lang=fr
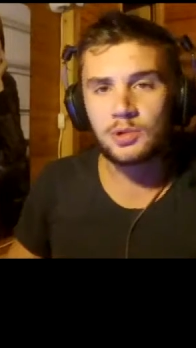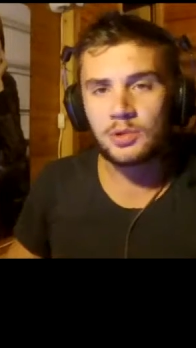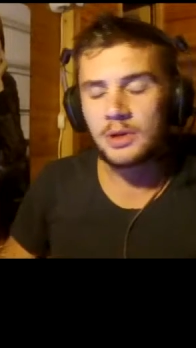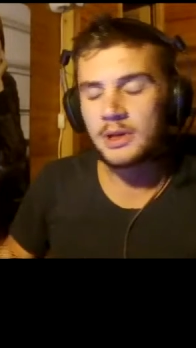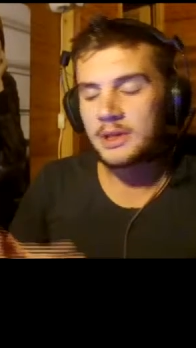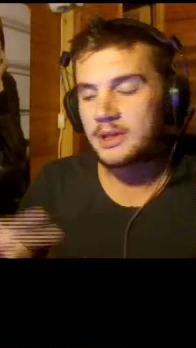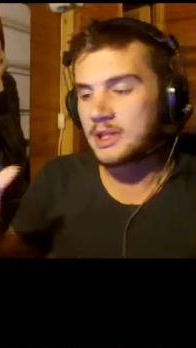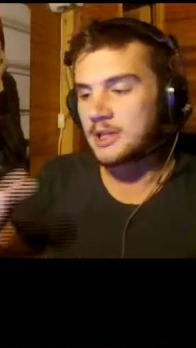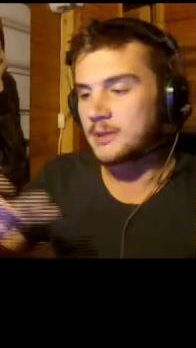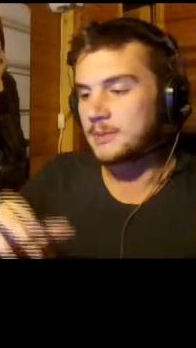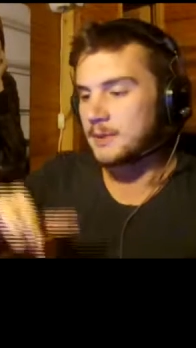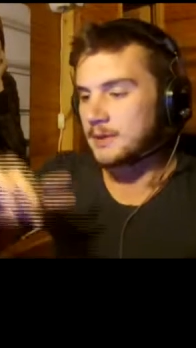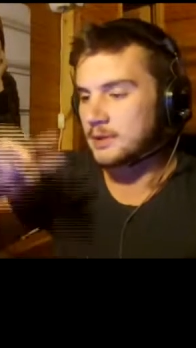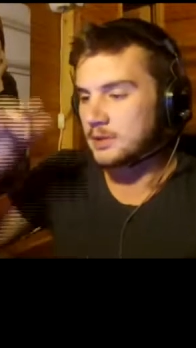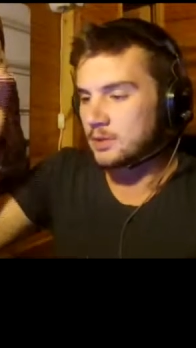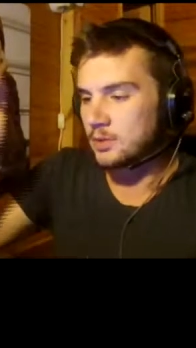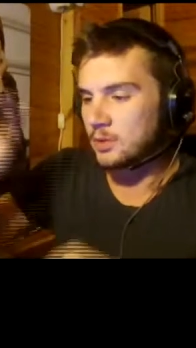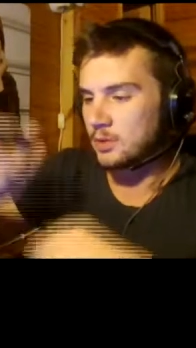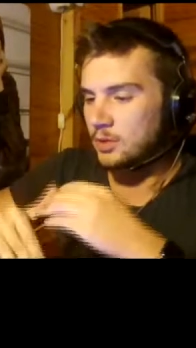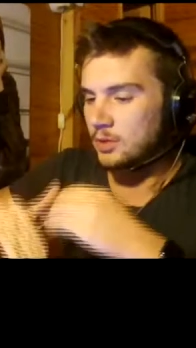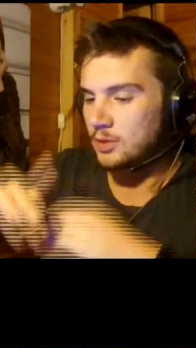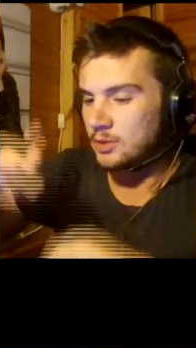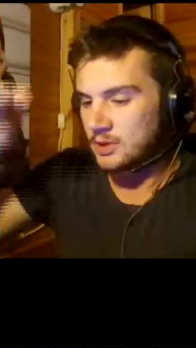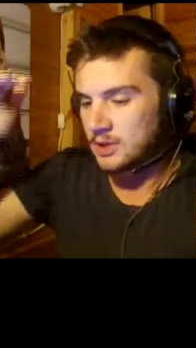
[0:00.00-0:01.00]
les espèces
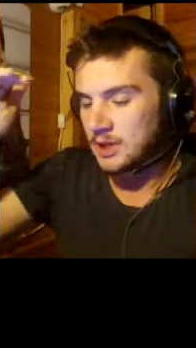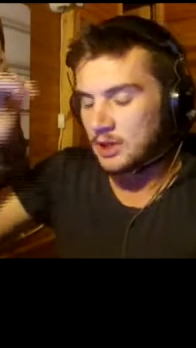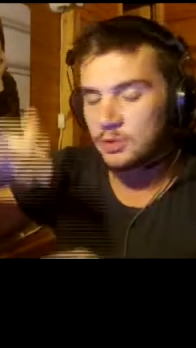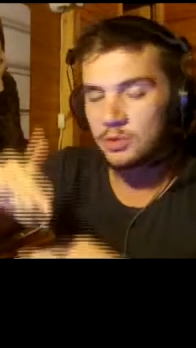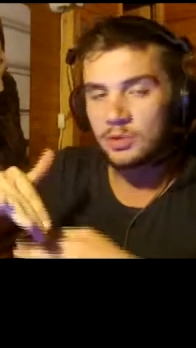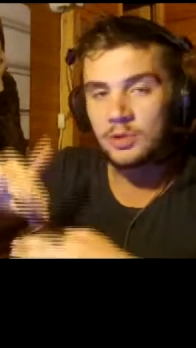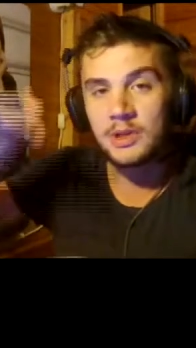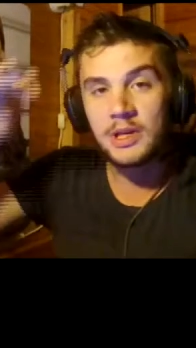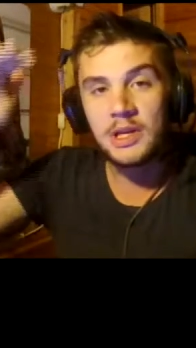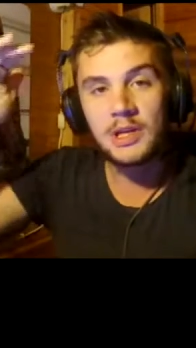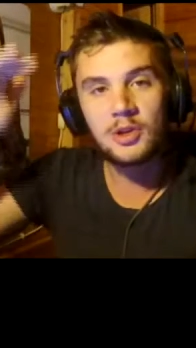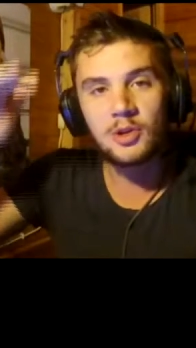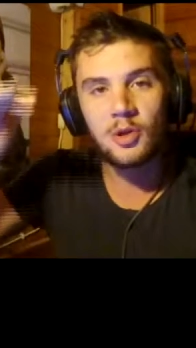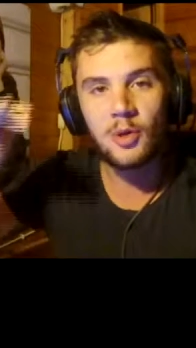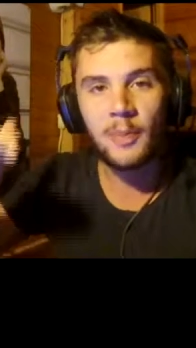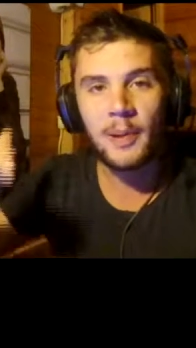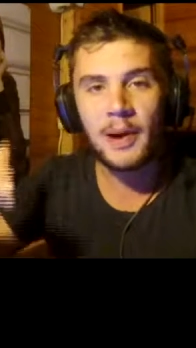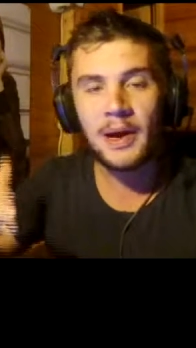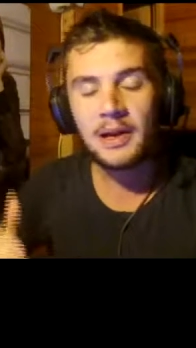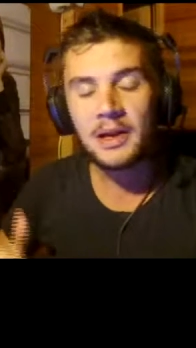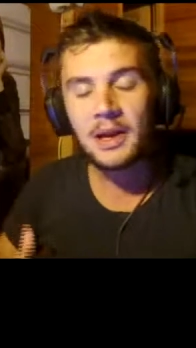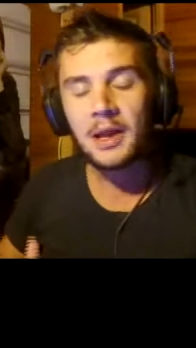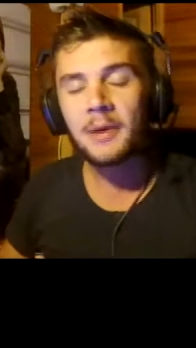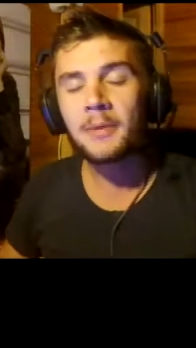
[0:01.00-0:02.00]
de statues de l'île de
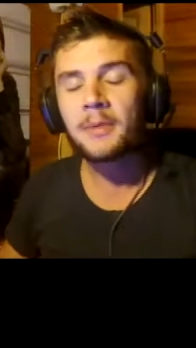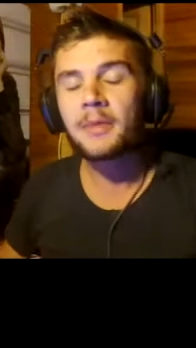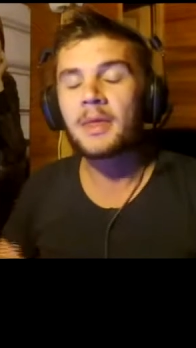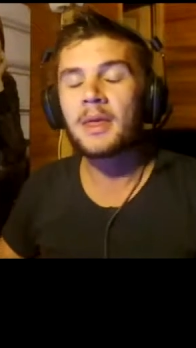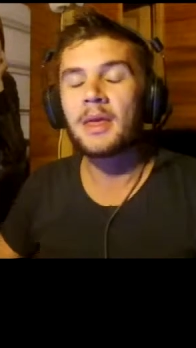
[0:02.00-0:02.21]
Pâques là,